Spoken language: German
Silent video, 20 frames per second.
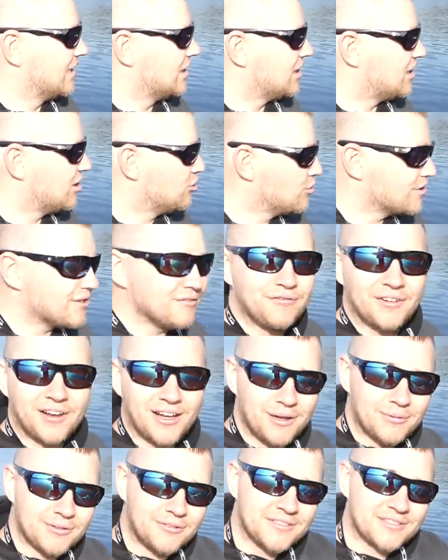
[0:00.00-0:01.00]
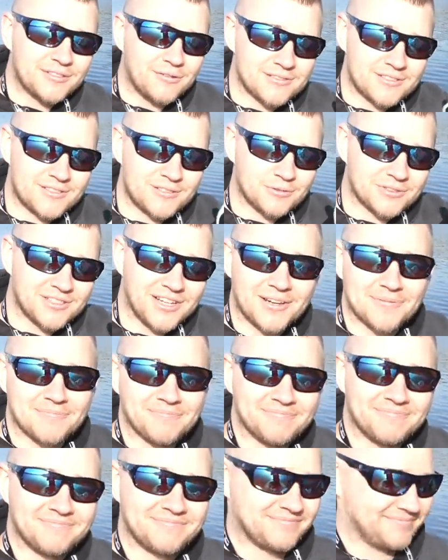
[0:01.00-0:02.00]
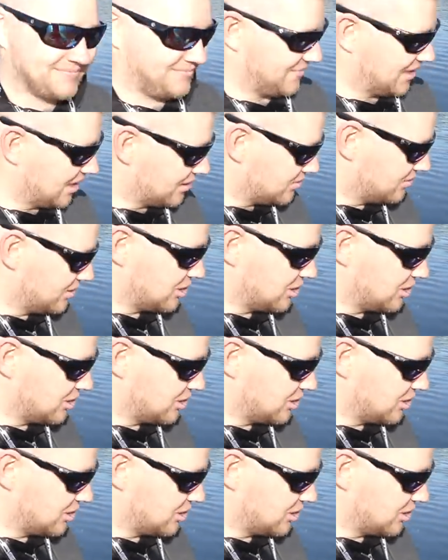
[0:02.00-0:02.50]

guten Farbe, die wir uns ausgesucht haben. Also